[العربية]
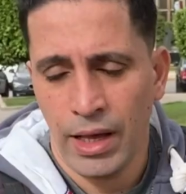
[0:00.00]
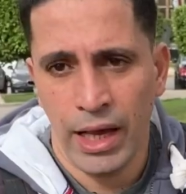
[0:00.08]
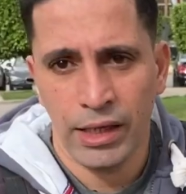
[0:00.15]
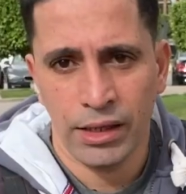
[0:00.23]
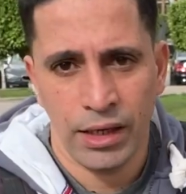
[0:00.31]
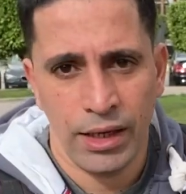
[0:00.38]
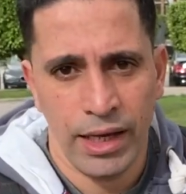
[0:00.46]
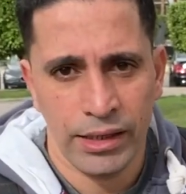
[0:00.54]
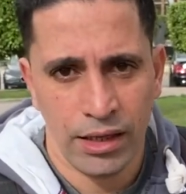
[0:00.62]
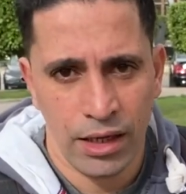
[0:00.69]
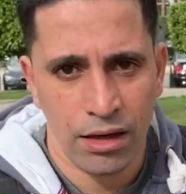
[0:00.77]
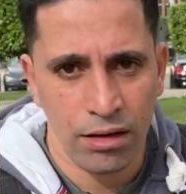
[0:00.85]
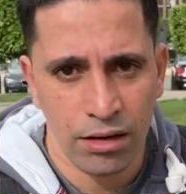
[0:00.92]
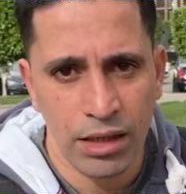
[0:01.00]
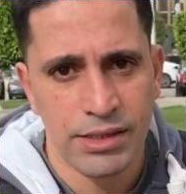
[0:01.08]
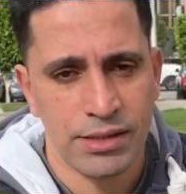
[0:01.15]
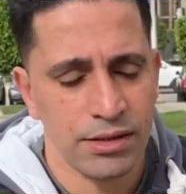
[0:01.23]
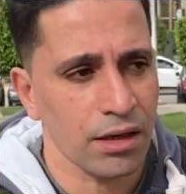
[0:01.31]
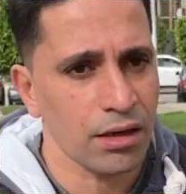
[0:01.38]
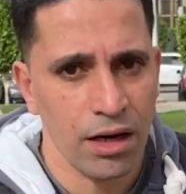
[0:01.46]
انا انا
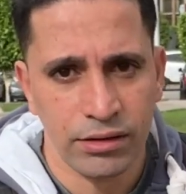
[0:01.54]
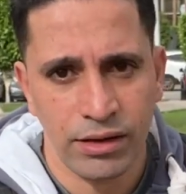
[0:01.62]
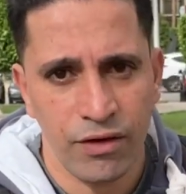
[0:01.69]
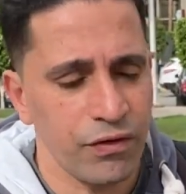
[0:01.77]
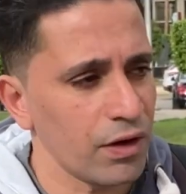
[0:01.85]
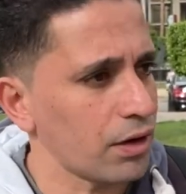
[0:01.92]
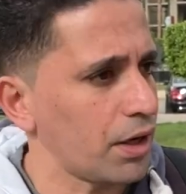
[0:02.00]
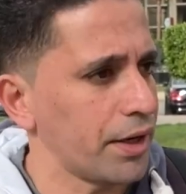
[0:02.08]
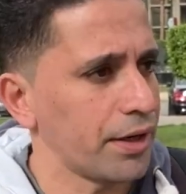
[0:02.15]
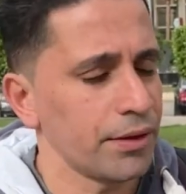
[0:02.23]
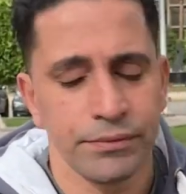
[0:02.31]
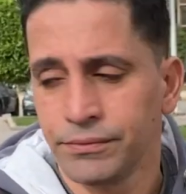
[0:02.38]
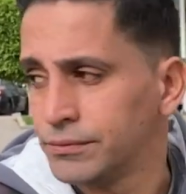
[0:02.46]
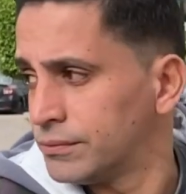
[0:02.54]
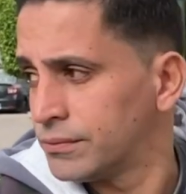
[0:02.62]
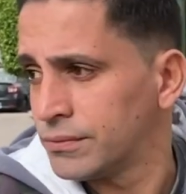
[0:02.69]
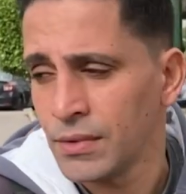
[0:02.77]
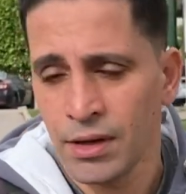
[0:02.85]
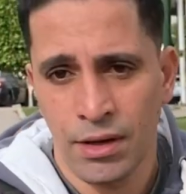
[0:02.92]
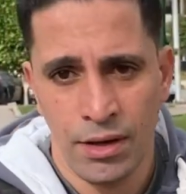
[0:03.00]
خلاص قررت اقفل القناه
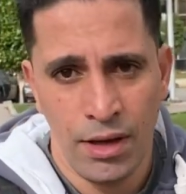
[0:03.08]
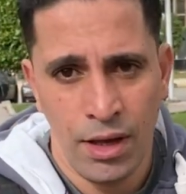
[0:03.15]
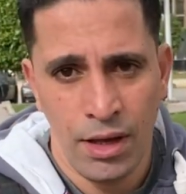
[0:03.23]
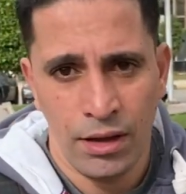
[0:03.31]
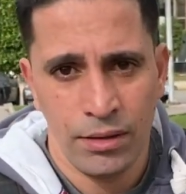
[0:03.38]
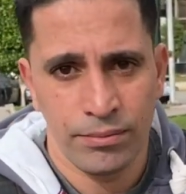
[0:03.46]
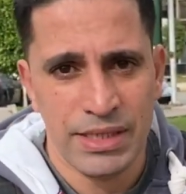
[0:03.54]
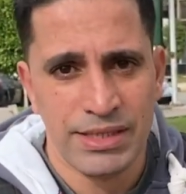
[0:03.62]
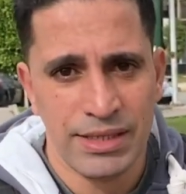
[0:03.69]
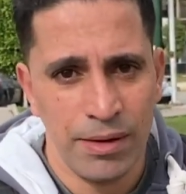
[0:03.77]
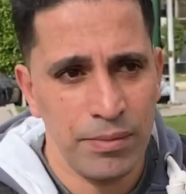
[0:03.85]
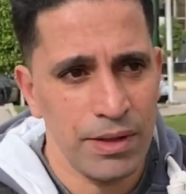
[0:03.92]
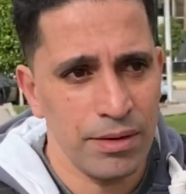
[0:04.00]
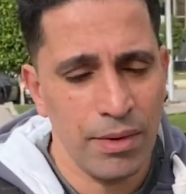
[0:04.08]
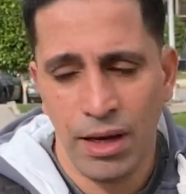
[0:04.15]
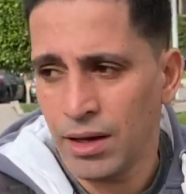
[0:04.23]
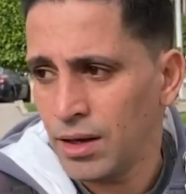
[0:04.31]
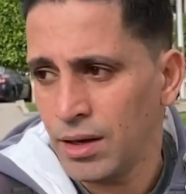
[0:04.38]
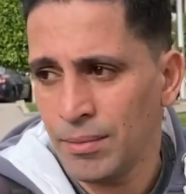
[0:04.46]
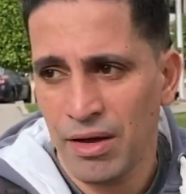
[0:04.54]
بس قبل
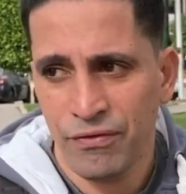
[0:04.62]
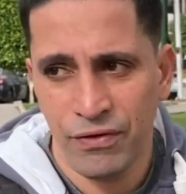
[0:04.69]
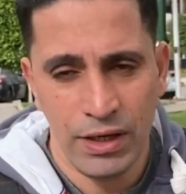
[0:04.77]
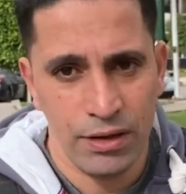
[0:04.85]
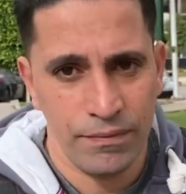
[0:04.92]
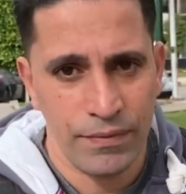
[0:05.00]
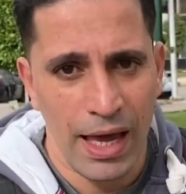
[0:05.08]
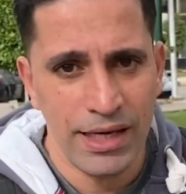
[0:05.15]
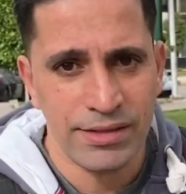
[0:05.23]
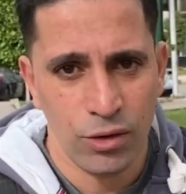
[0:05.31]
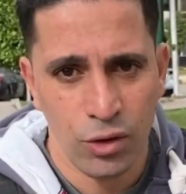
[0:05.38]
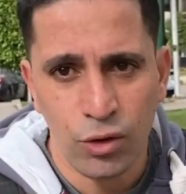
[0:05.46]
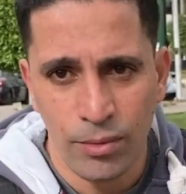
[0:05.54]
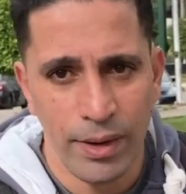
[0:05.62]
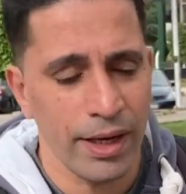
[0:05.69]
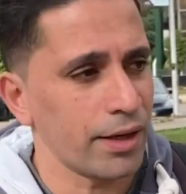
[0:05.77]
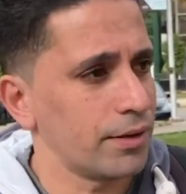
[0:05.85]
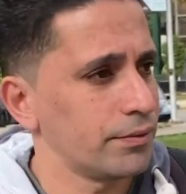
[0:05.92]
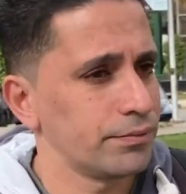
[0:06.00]
ما ما اقفل عايز اقول لكم حاجه